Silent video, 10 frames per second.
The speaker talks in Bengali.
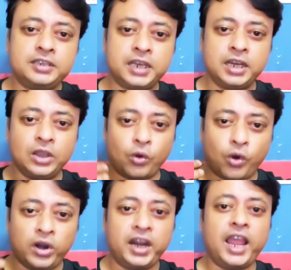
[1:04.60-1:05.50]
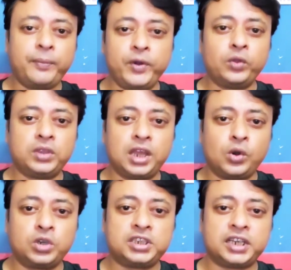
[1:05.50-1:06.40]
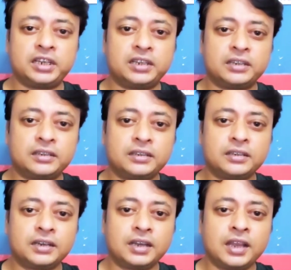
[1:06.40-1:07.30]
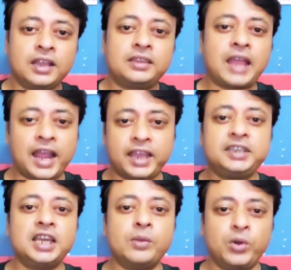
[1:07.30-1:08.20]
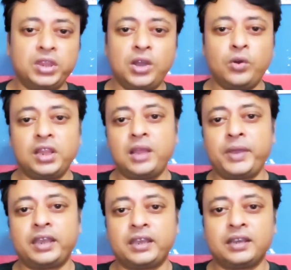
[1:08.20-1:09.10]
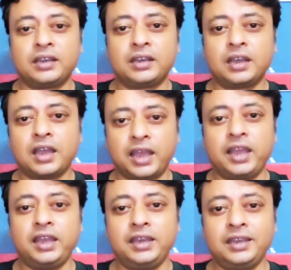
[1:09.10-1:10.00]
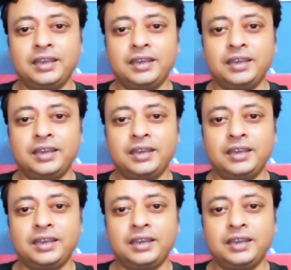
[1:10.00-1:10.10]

যিনি অন্যায় বিরুদ্ধে লড়ছেন তাকে জেলবন্দি করে দেবে হ্যাঁ